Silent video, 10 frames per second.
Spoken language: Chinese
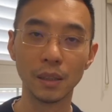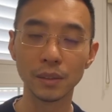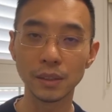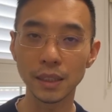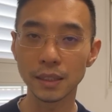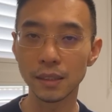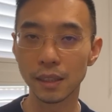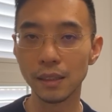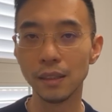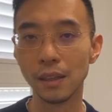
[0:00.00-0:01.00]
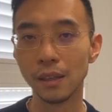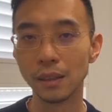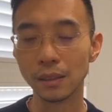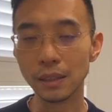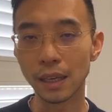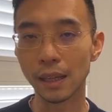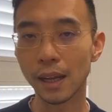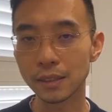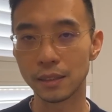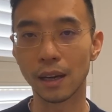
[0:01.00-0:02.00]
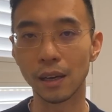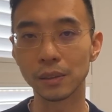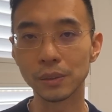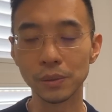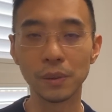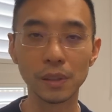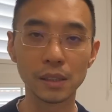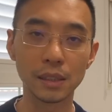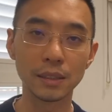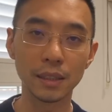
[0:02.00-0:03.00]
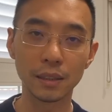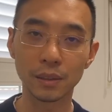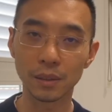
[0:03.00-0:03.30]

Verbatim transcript: 所以这些人，你给他讲中国的这些